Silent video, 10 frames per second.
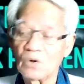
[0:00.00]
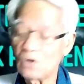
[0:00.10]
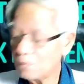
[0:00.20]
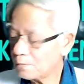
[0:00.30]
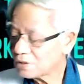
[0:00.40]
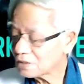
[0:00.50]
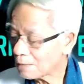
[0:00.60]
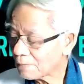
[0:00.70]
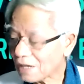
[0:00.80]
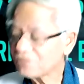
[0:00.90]
ก็เพราะมัน
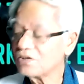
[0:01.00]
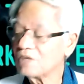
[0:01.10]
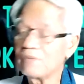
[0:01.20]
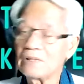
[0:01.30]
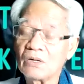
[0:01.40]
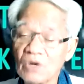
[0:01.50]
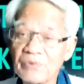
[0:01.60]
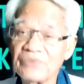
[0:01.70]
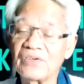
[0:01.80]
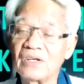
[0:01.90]
จำกัดสิทธิ์ไปทั้งร้อย
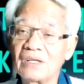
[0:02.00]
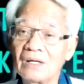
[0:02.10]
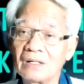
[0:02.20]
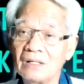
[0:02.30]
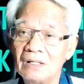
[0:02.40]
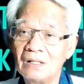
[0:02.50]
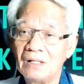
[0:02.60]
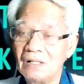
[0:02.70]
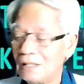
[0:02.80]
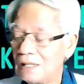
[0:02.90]
เปอร์เซ็นต์เงี้ย
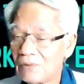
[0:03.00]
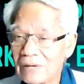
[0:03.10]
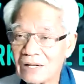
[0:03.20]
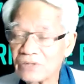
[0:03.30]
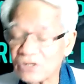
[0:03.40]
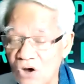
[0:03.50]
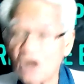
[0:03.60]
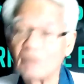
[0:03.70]
แล้วใครเขาจะยอ